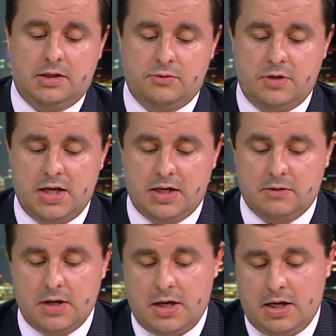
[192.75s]
a
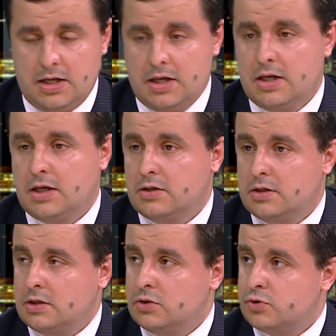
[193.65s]
União e
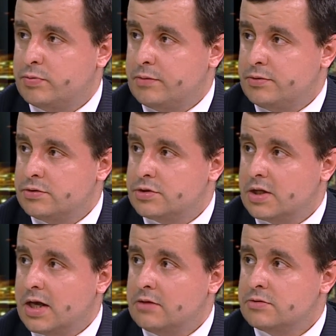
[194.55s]
os próprios
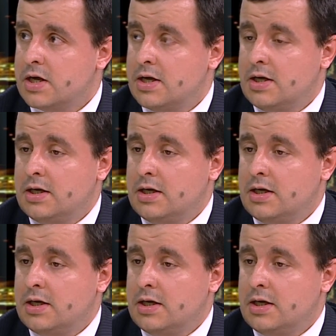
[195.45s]
Estados,